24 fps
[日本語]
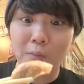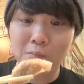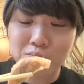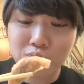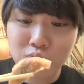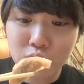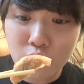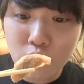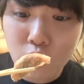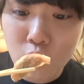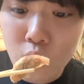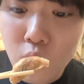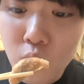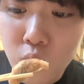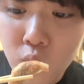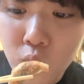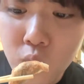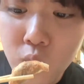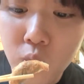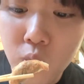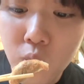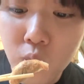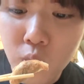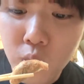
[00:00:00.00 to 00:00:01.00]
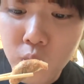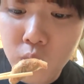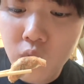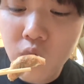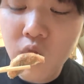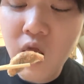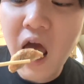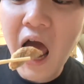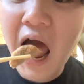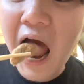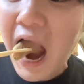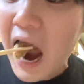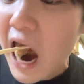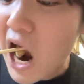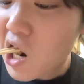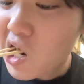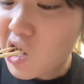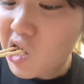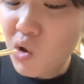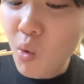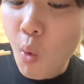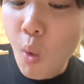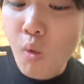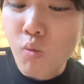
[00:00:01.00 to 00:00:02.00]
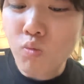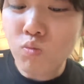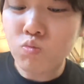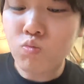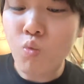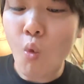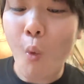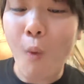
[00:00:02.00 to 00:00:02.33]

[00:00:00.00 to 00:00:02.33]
うんどりゃ餃子を食らう